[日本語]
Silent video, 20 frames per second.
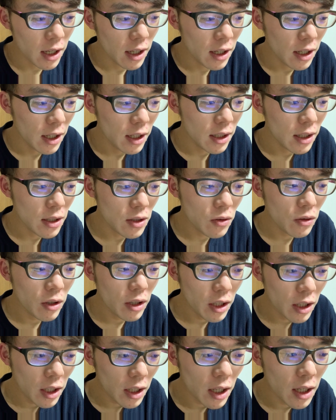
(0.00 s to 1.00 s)
い。それ
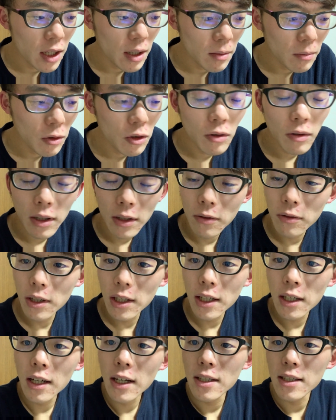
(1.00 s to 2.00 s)
でね、僕はその
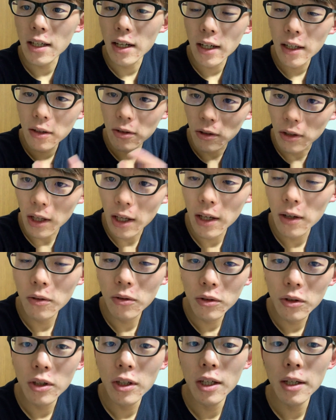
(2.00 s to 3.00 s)
一回さらっとね、
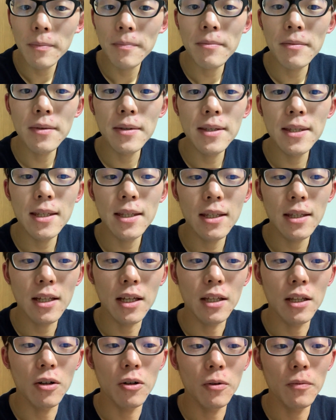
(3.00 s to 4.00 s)
本当に、な
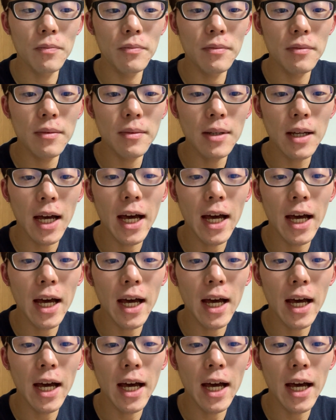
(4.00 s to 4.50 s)
んだろう、